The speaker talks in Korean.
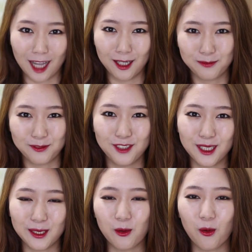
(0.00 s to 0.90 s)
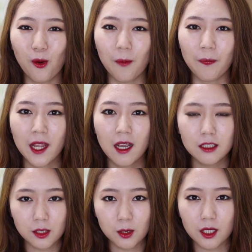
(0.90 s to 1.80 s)
다른 분위기고
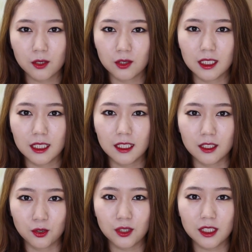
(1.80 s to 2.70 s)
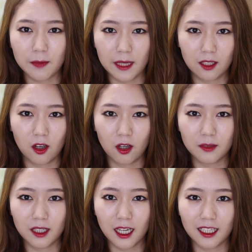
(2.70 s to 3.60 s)
신청해주신 수지
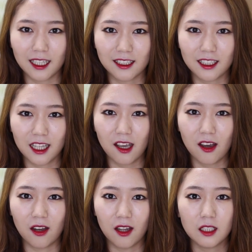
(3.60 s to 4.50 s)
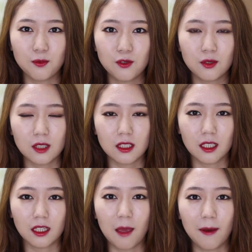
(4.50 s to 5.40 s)
메이크업을 하게 됐는데요. 입술이
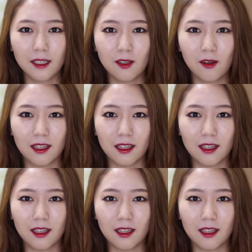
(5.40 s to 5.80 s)
진짜 대박인 것